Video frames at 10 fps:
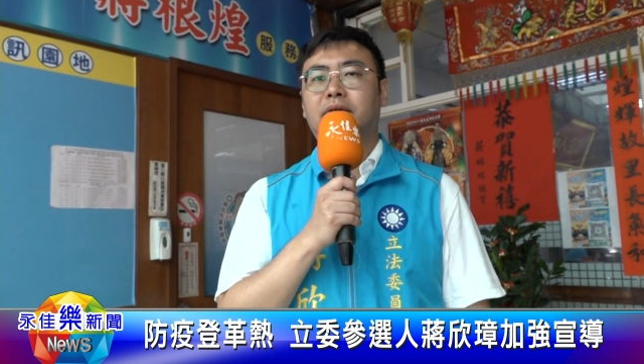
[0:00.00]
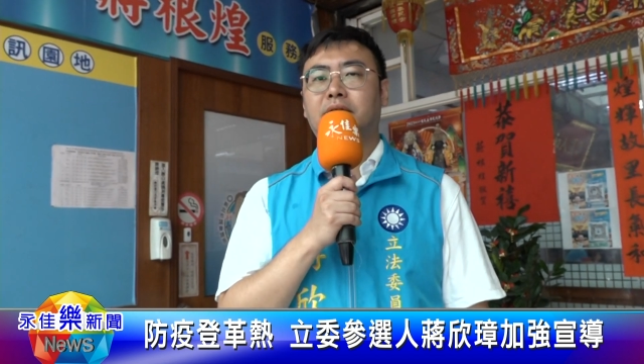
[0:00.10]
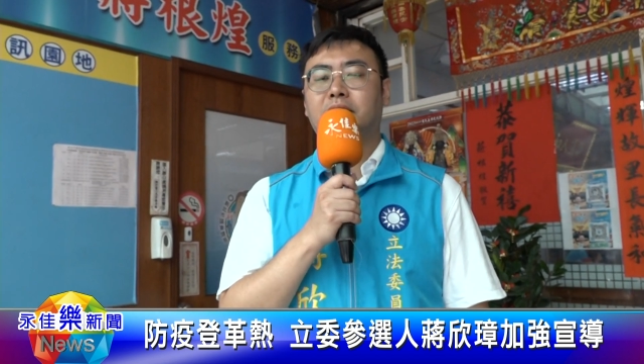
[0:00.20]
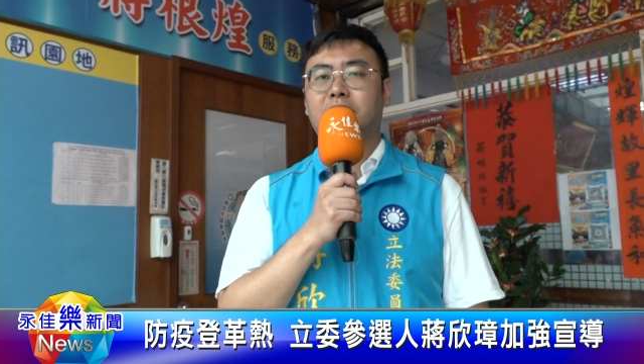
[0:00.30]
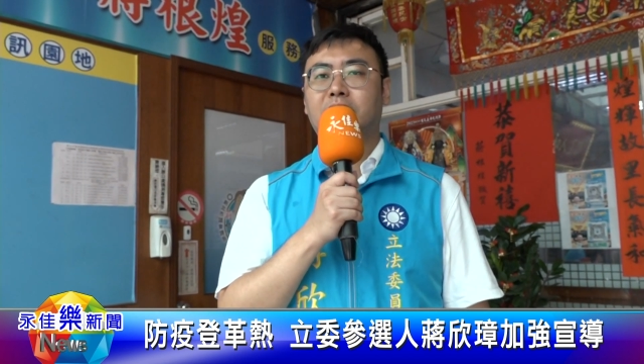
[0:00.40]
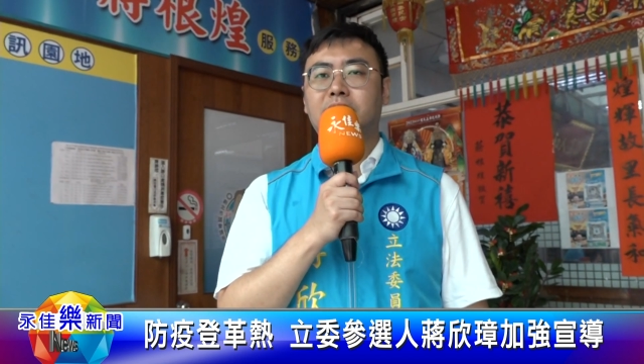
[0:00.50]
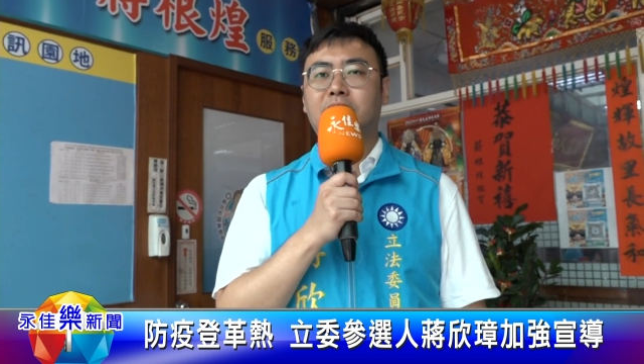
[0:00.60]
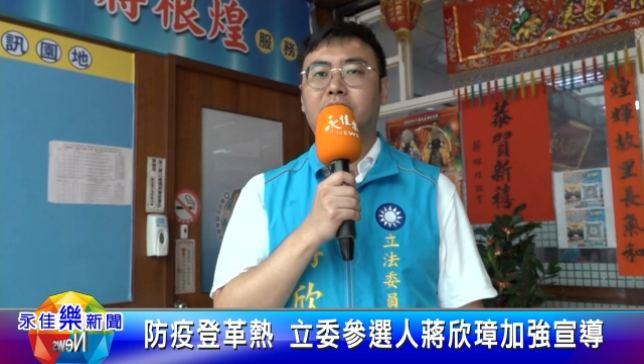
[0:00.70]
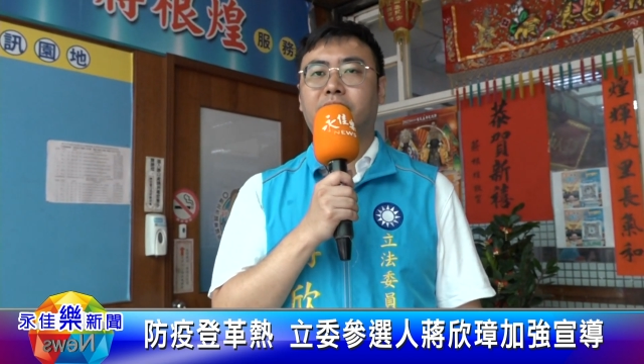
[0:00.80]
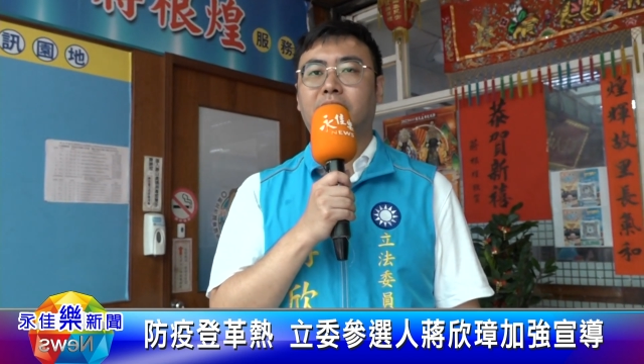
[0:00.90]
如果大
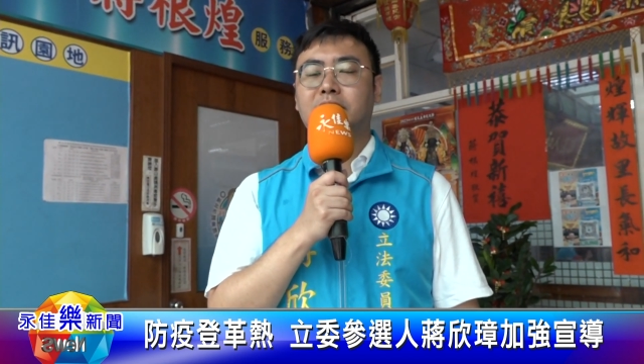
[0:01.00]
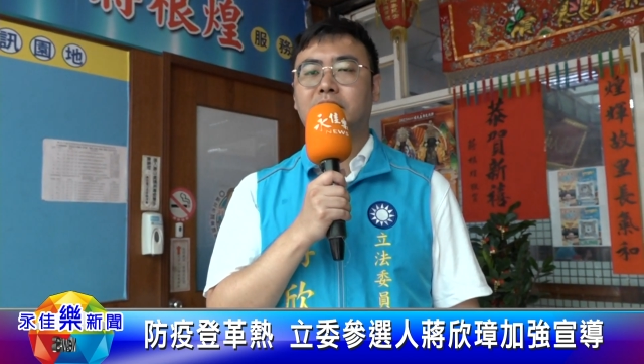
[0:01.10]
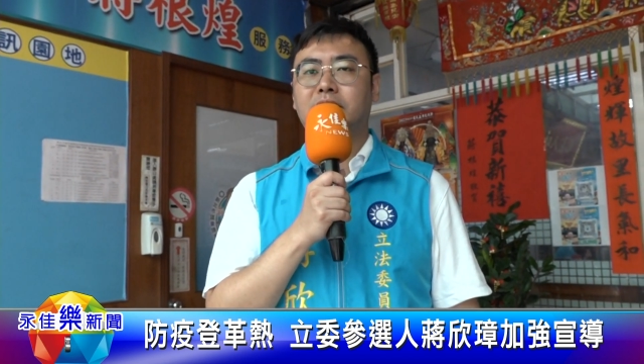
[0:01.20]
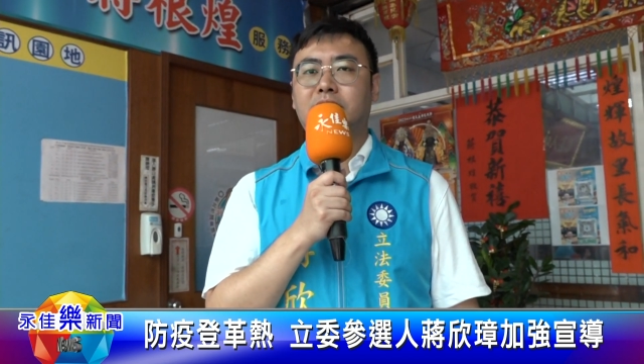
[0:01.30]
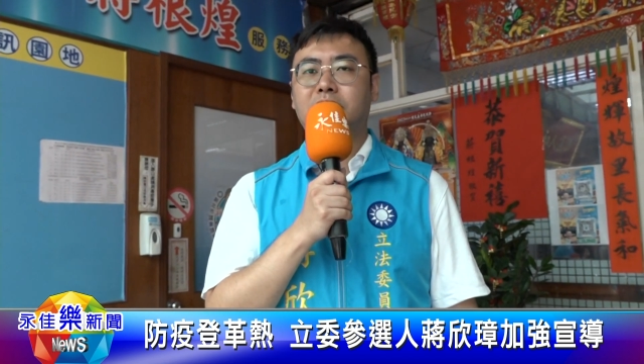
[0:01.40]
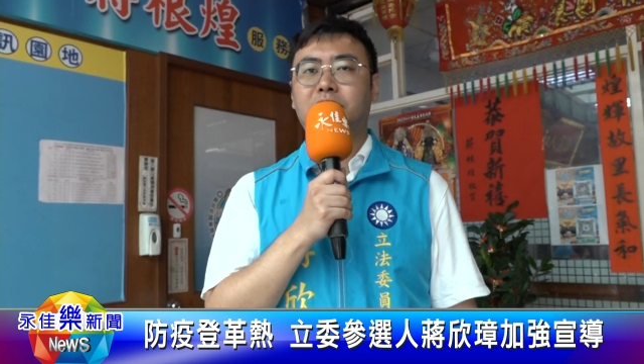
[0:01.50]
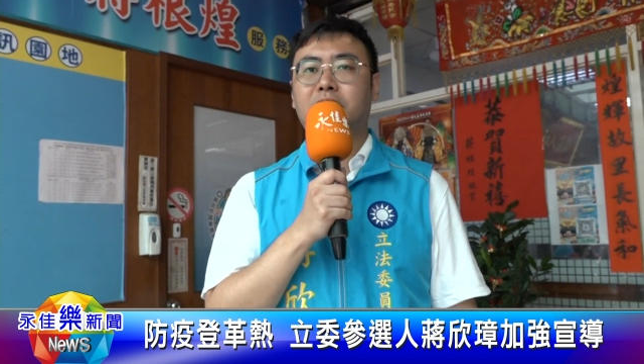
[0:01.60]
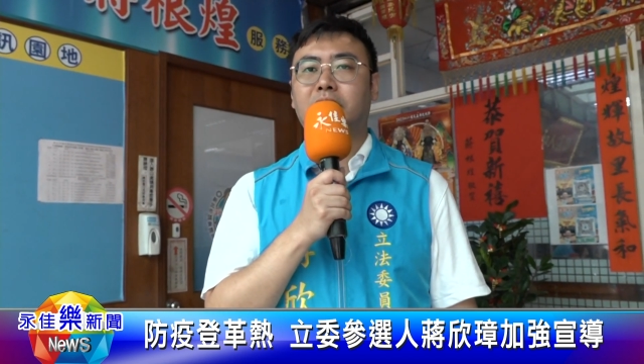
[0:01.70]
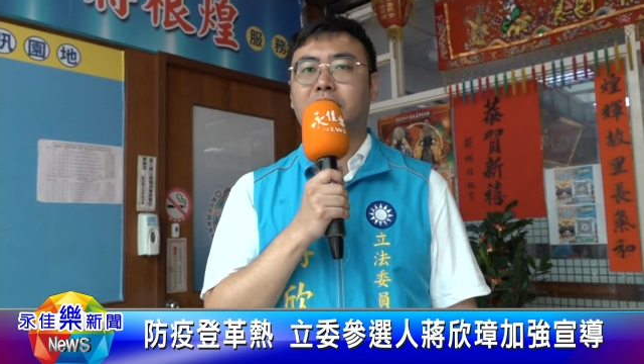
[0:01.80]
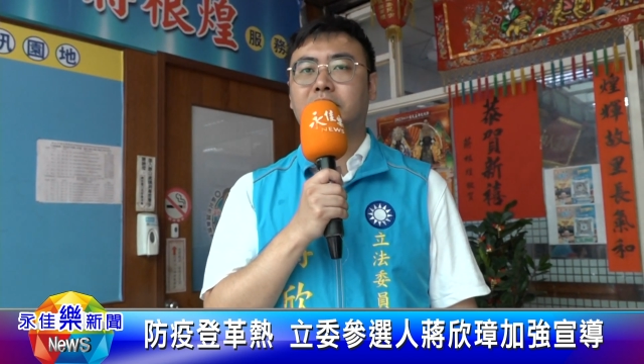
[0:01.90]
家有发现积
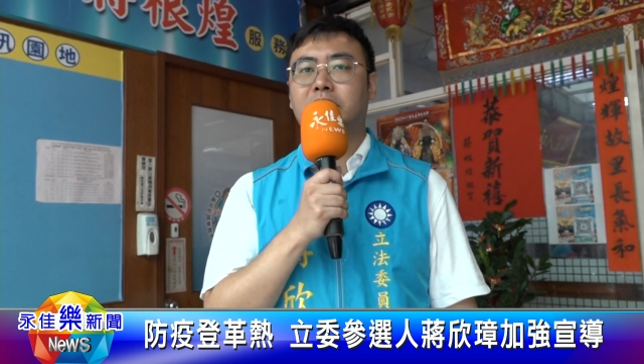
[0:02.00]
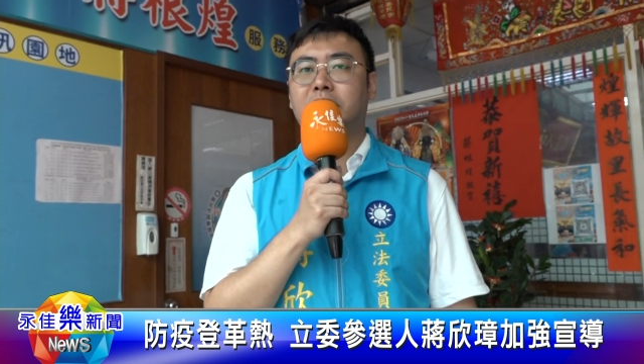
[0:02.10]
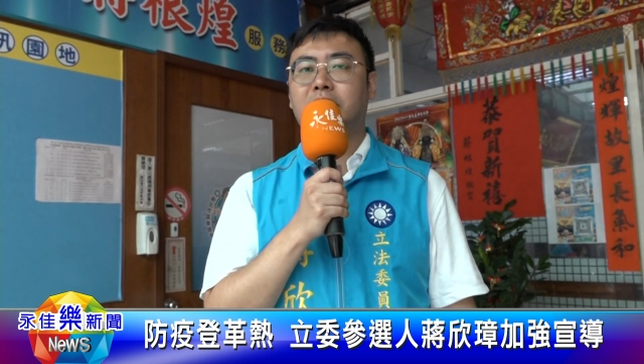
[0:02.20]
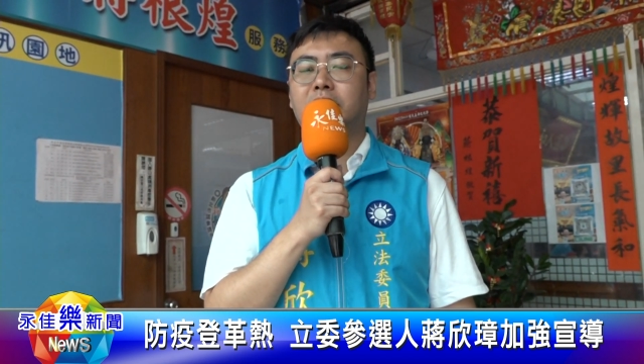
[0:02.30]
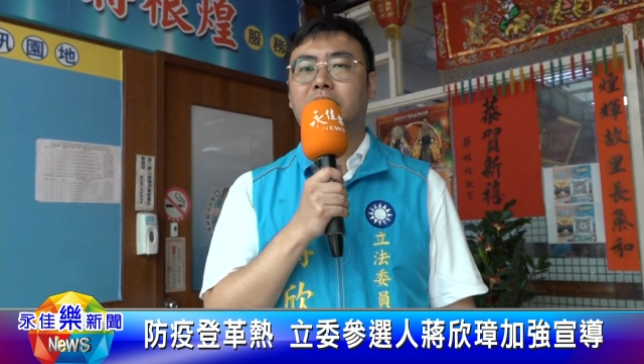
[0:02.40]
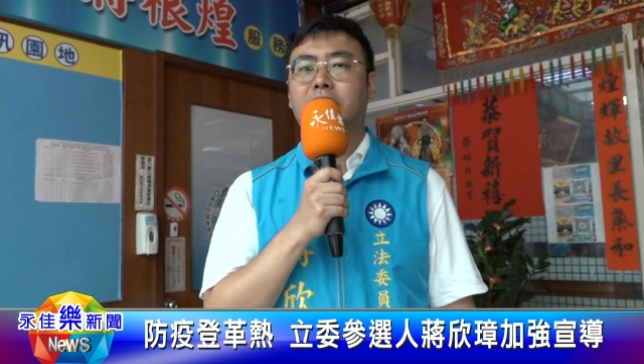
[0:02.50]
水容器，